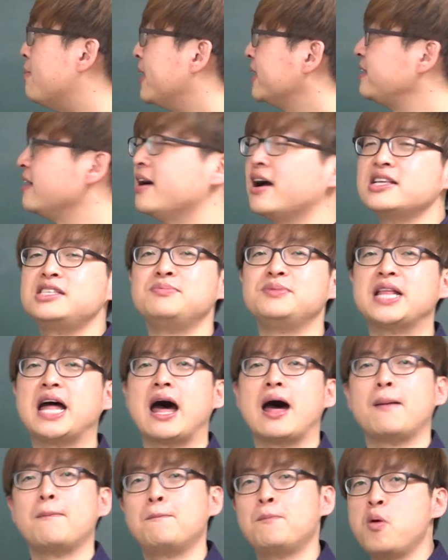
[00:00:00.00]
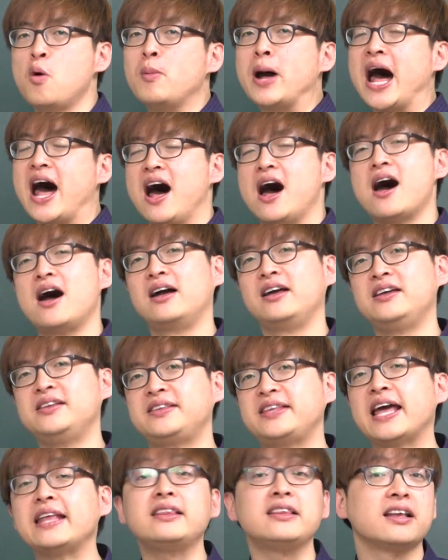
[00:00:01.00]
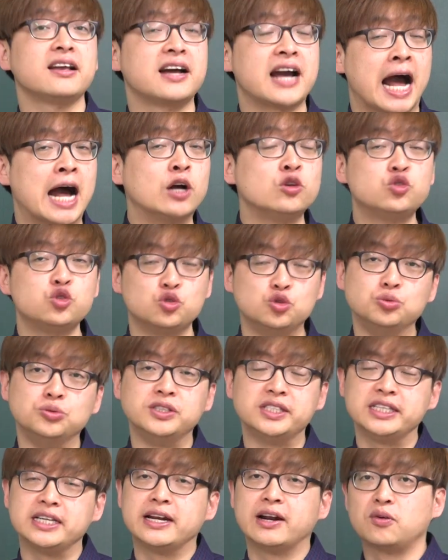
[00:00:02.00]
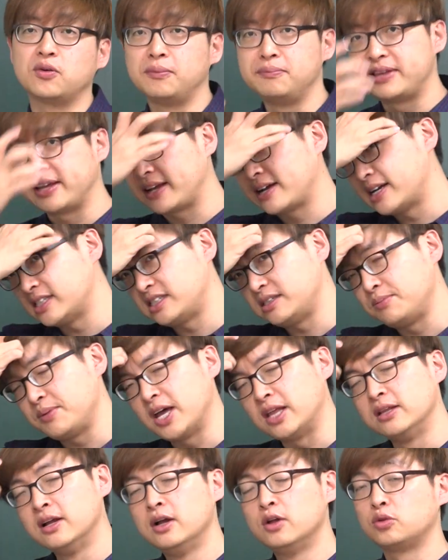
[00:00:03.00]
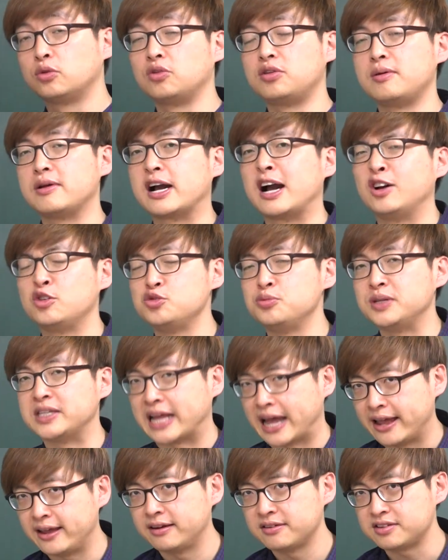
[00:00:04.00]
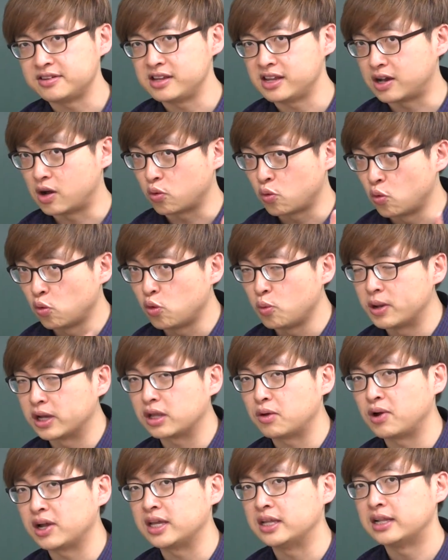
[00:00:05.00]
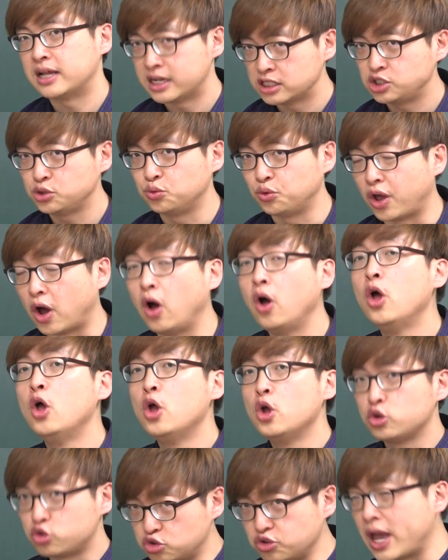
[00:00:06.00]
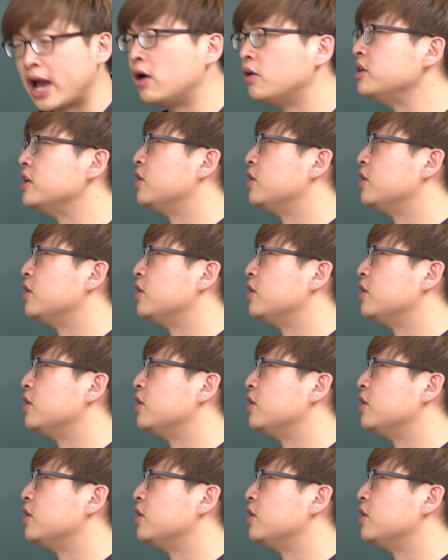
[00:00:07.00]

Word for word: 마찬가지입니다. 포마, 이때 강조구문이라고 검색하시면 또 선생님 강의 준비 다 해놨으니까 꼼꼼하게 확인하시고요. 중요한 건